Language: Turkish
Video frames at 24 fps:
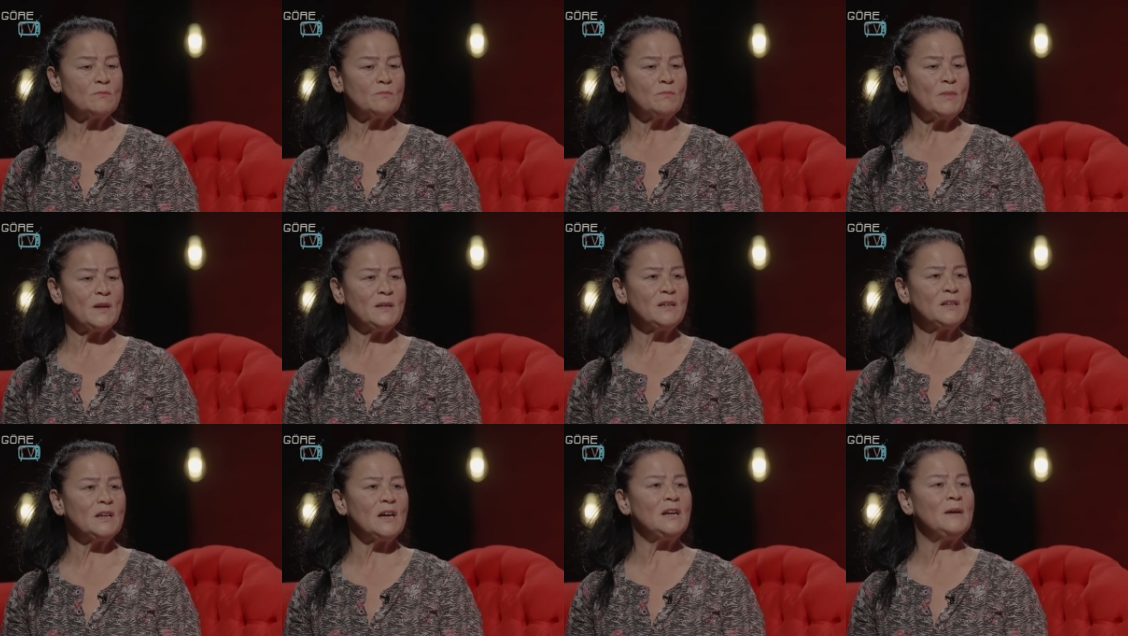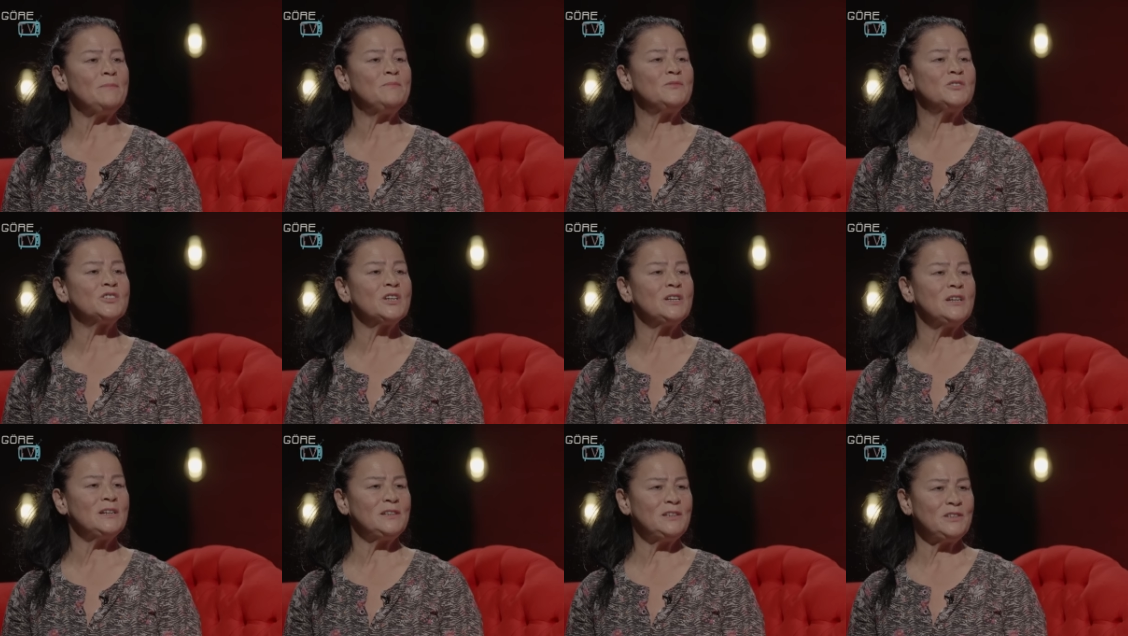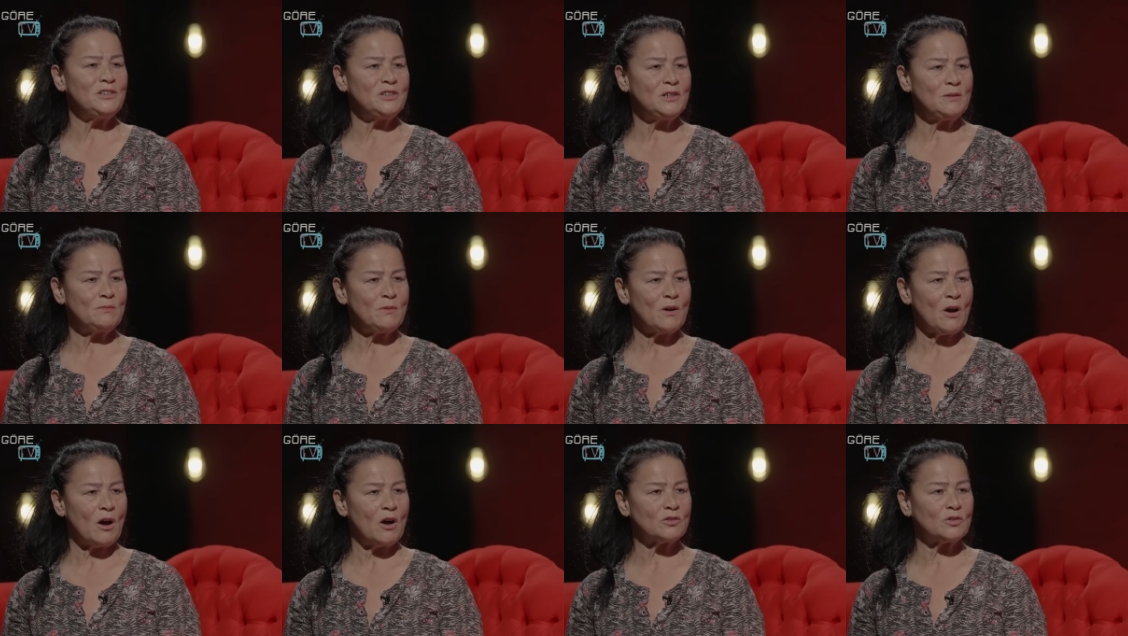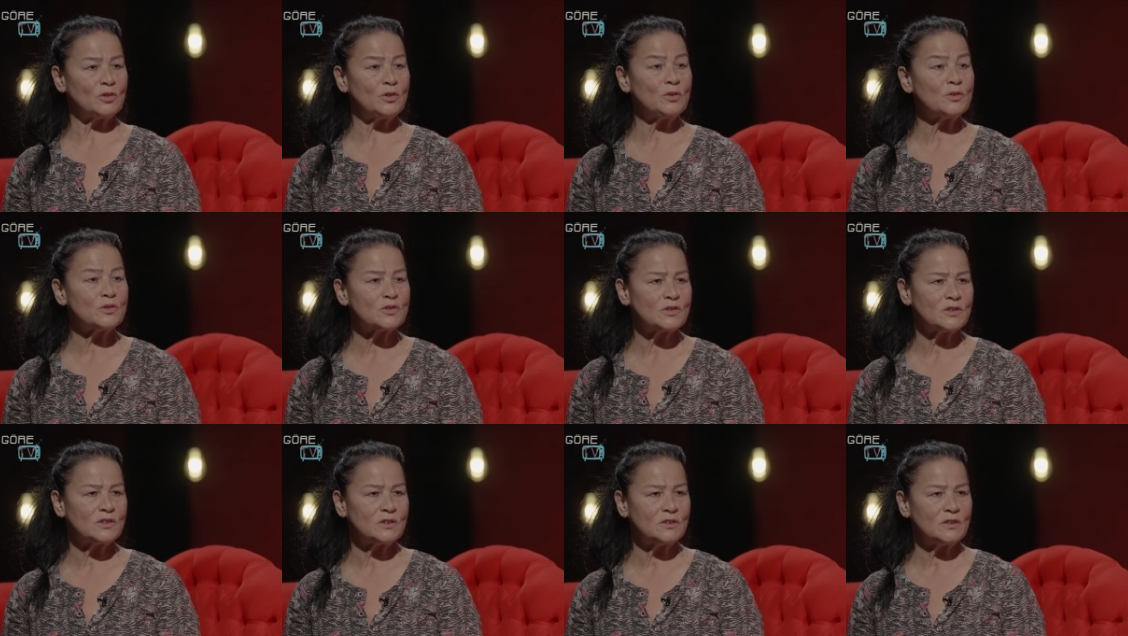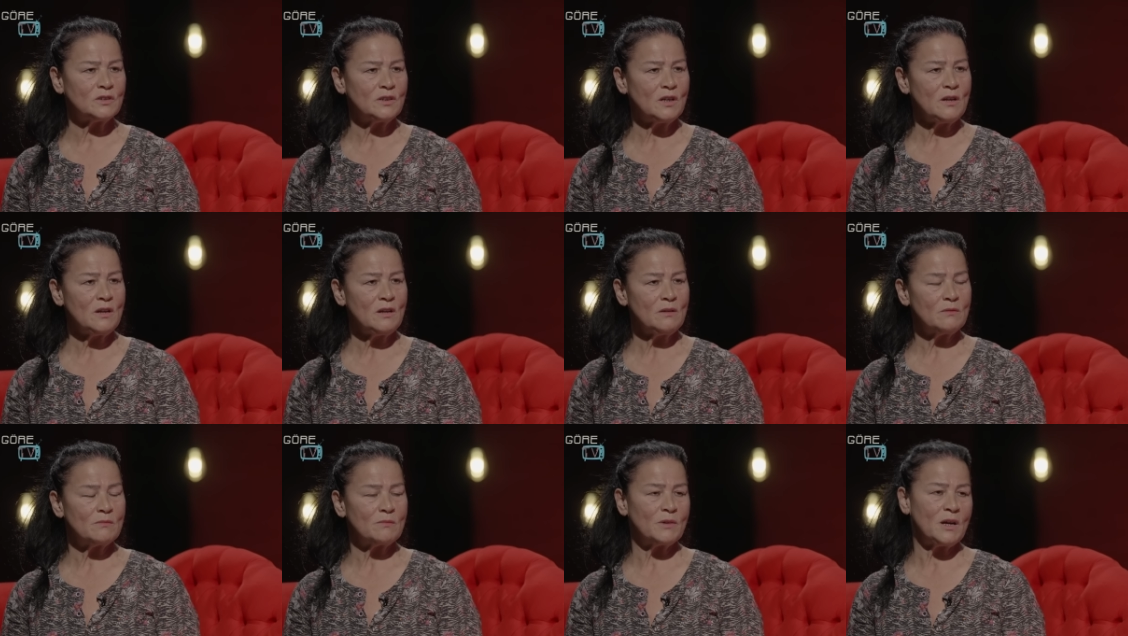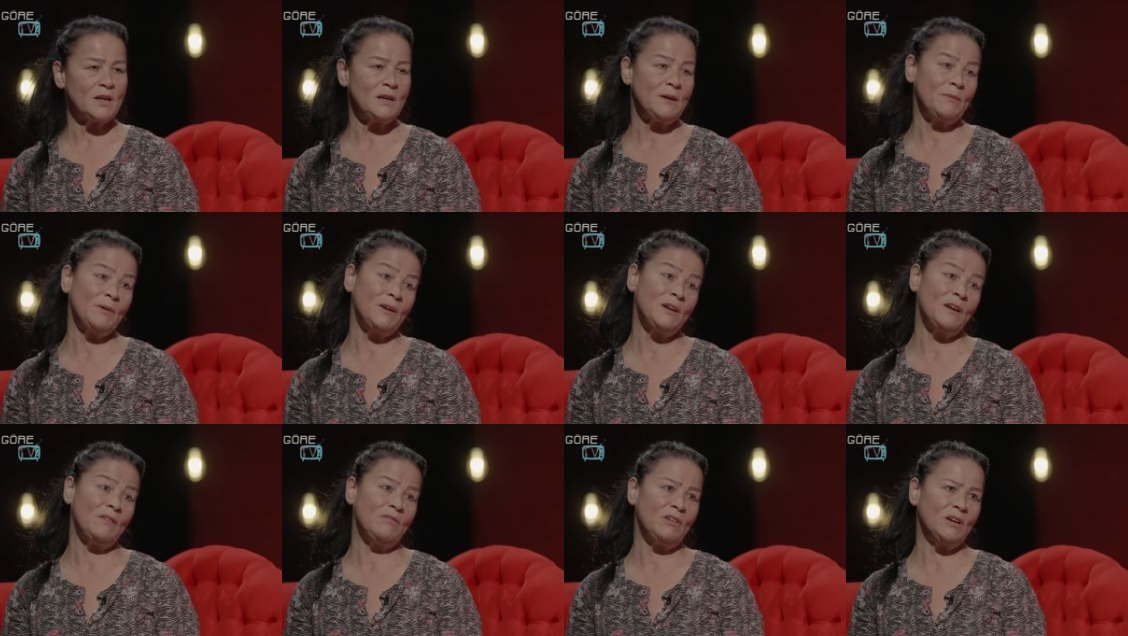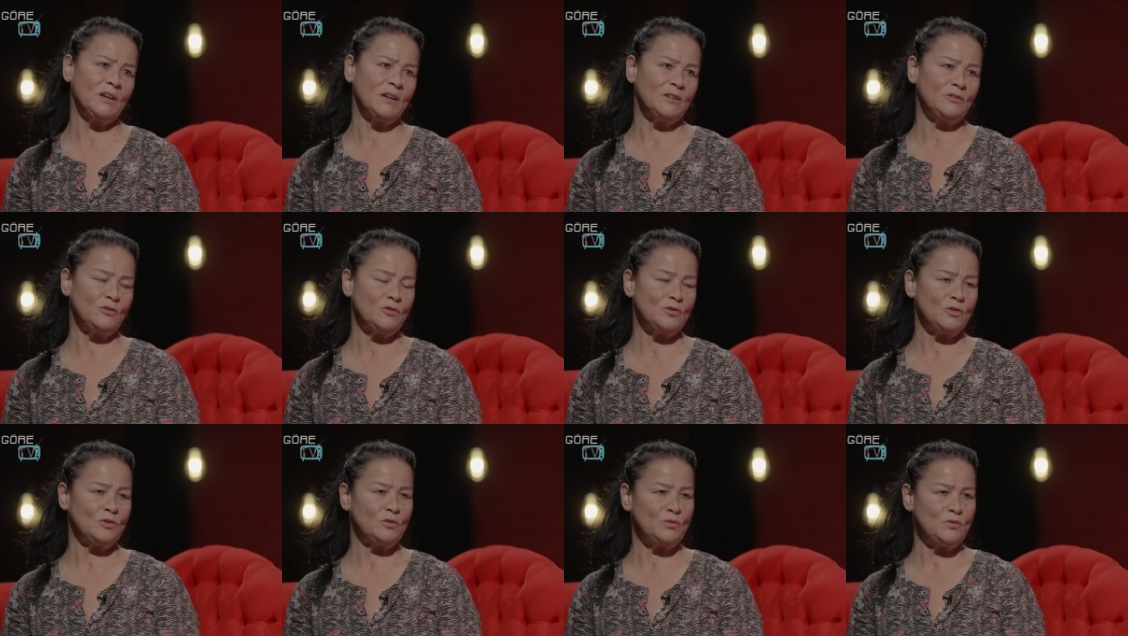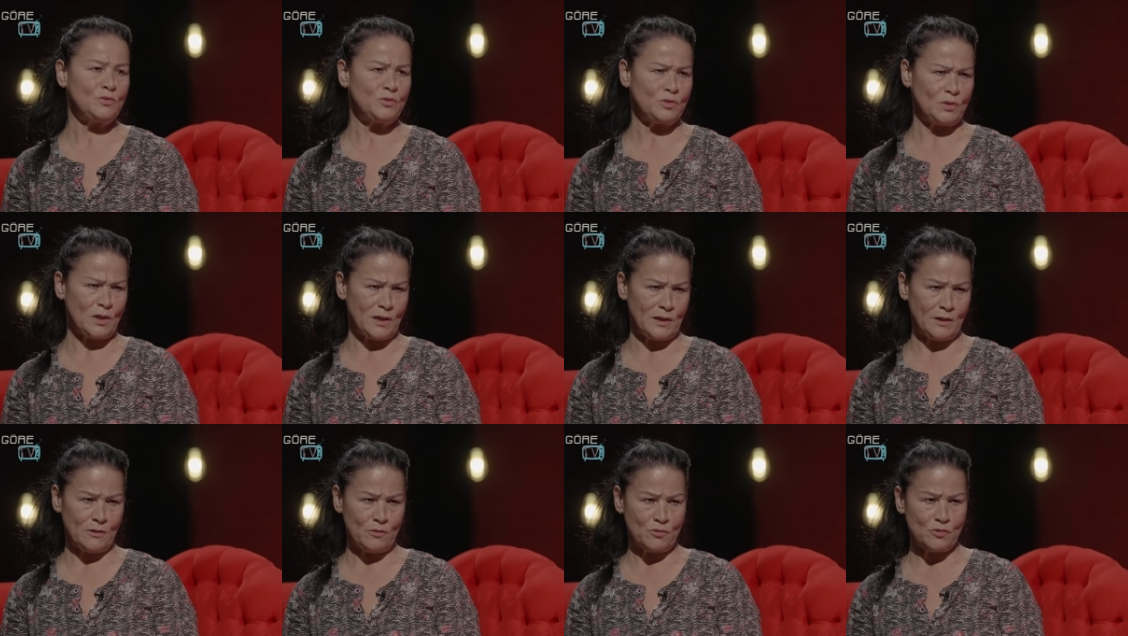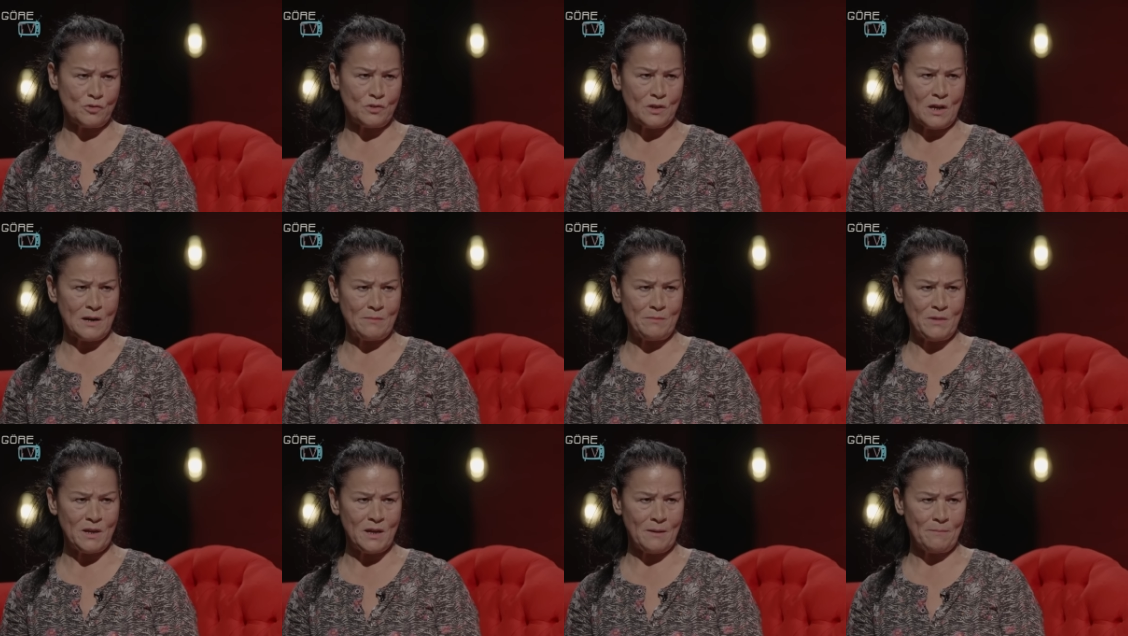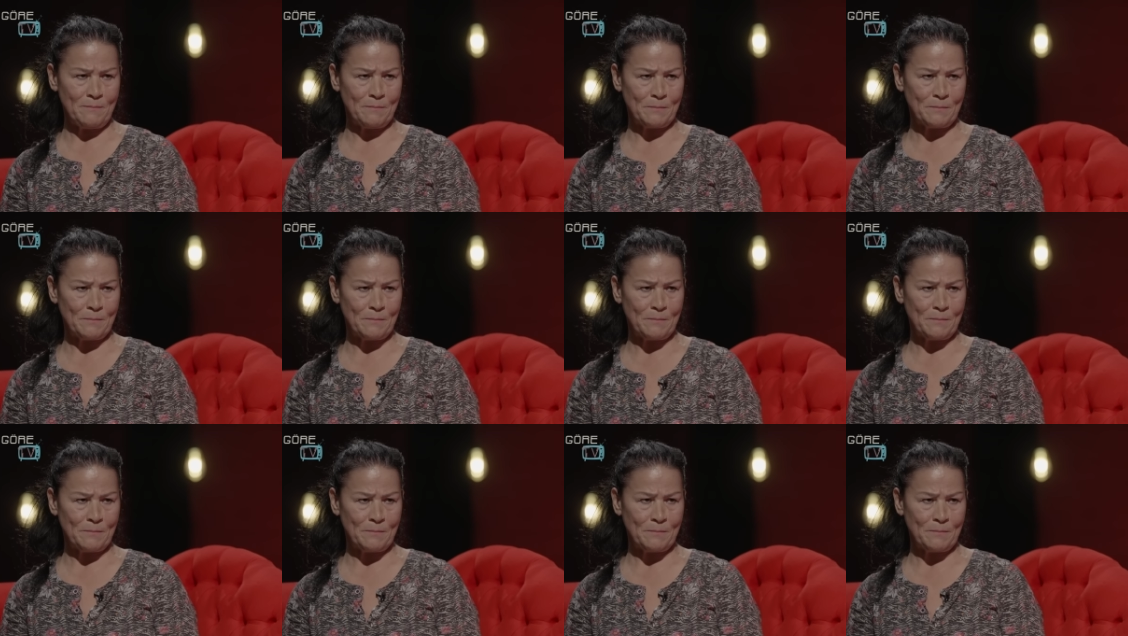Beni kelepçelediği gibi atıyor sırtına. Gene beni eve getiriyor düğüncülere göstermeye.